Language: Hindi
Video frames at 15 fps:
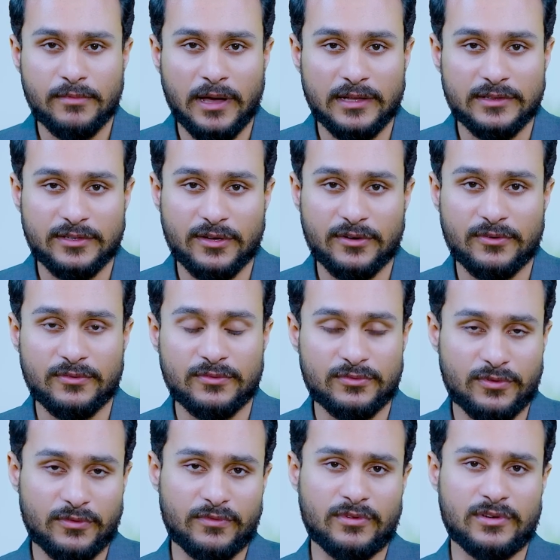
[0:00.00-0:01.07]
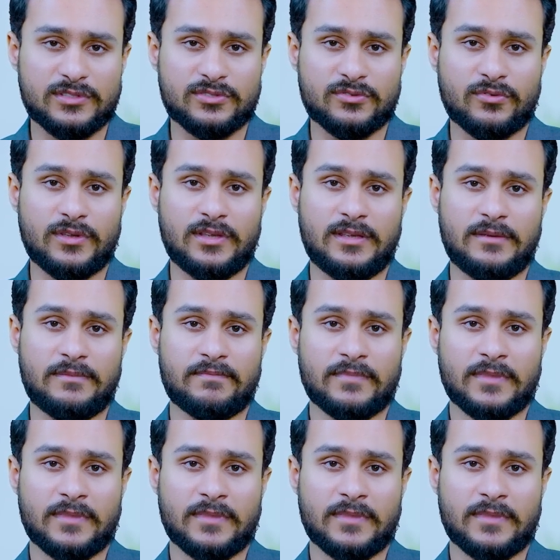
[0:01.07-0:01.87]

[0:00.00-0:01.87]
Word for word: की बात करूँ तो व्यूअर्स कोई